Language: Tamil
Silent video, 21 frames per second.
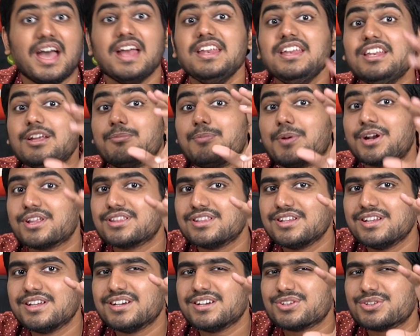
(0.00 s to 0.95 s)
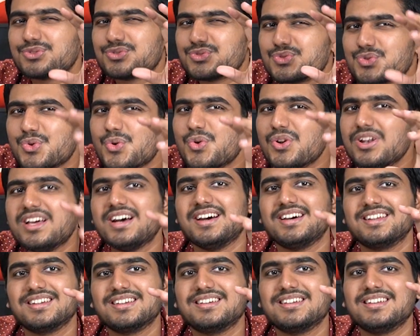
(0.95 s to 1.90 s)
அண்ட் இந்த படத்தில்
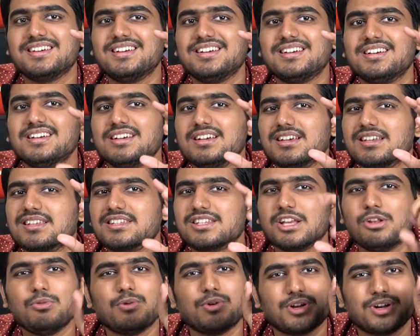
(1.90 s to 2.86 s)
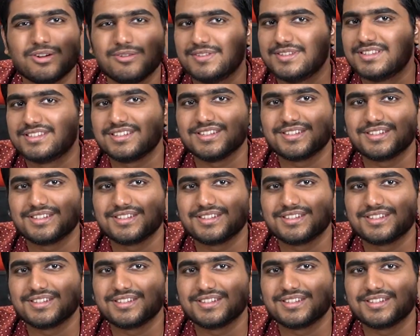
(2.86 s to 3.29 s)
சோலாக இருக்கிற செல்வராகவன்